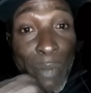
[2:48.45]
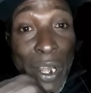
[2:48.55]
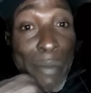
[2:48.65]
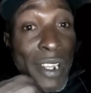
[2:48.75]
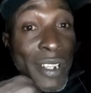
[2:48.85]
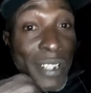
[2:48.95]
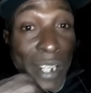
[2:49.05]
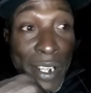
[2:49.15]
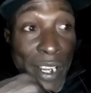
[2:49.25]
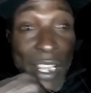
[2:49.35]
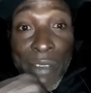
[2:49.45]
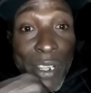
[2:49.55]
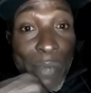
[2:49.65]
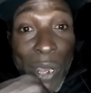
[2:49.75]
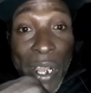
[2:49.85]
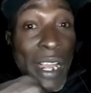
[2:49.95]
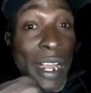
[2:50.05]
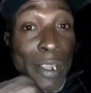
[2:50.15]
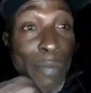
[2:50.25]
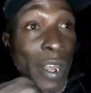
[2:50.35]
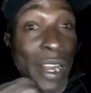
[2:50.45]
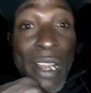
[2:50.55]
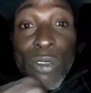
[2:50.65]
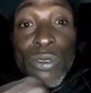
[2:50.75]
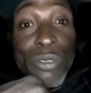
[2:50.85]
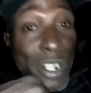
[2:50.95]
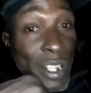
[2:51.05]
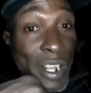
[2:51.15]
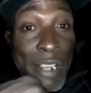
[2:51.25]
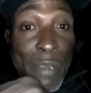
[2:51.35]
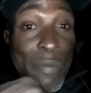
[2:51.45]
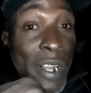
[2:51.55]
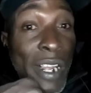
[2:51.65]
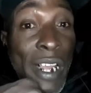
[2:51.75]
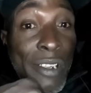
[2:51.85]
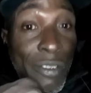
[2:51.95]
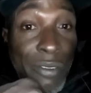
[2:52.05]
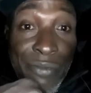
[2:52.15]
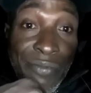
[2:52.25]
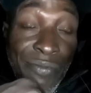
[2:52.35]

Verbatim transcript: Para medicina tenía que venir para acá y para la consulta tenía que venir para acá.